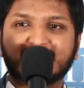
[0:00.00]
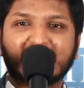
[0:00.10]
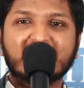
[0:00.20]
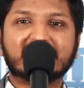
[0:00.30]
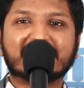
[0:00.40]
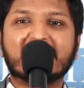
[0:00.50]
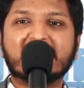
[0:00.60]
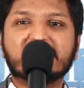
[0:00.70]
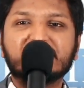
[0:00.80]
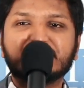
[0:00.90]
தன்னைத்தானே
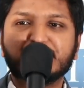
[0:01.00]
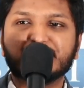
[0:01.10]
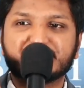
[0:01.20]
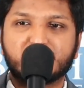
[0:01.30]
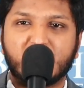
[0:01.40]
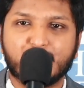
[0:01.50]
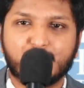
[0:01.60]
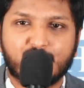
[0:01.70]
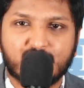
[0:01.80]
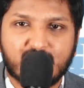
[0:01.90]
இன்ட்ரடியூஸ்
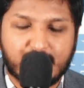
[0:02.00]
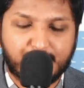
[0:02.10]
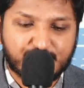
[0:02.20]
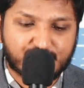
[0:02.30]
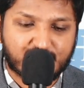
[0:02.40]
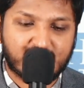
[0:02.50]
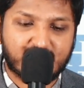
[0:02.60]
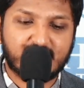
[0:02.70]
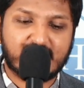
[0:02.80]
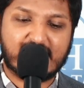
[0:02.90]
பண்ணும்பொழுதே எப்படி சொல்கிறாரு